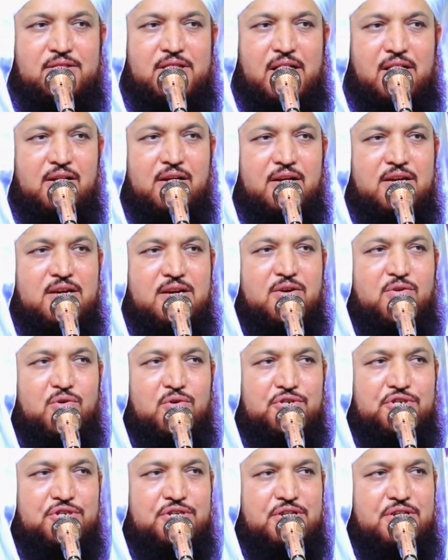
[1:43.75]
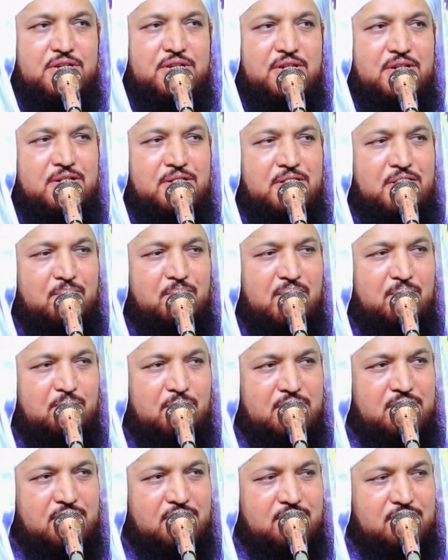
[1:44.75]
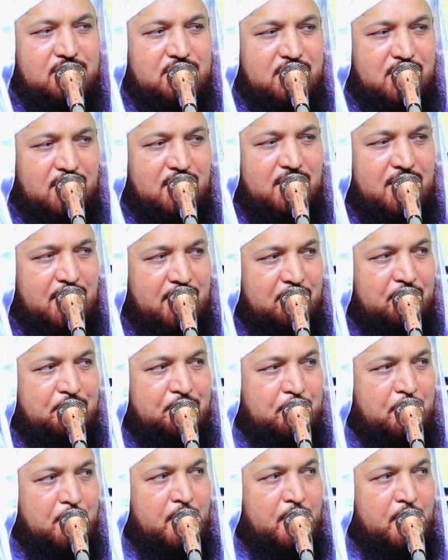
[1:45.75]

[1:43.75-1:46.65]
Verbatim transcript: तलखी को शीरीनी में बदल दिया है